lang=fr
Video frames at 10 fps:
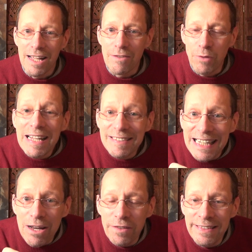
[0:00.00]
Voilà ce
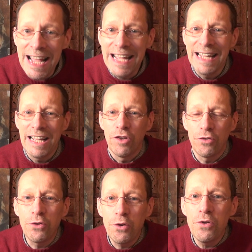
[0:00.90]
qu'il en est,
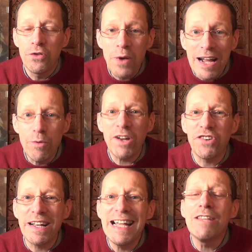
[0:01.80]
ce, que, ce à quoi
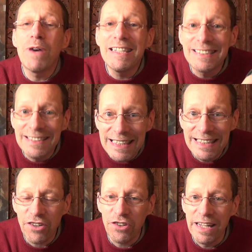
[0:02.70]
chacun doit
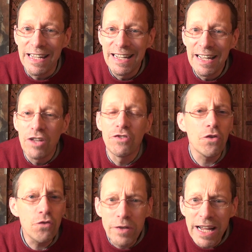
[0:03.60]
s'attacher,
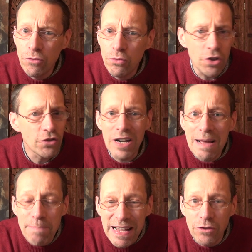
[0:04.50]
sans aucun doute, dans la
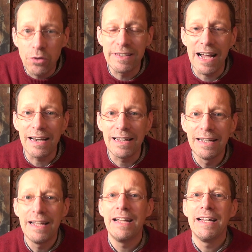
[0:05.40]
paix totale,
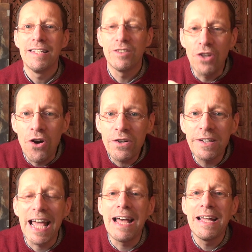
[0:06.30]
tant
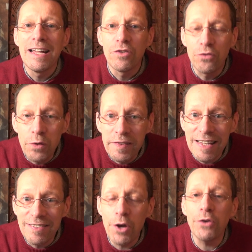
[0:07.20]
qu'un
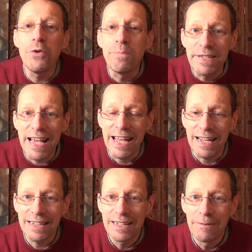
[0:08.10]
successeur de
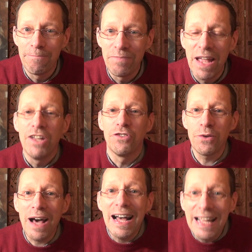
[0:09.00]
Pierre
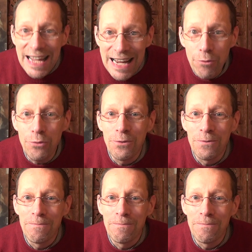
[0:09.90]
sera élu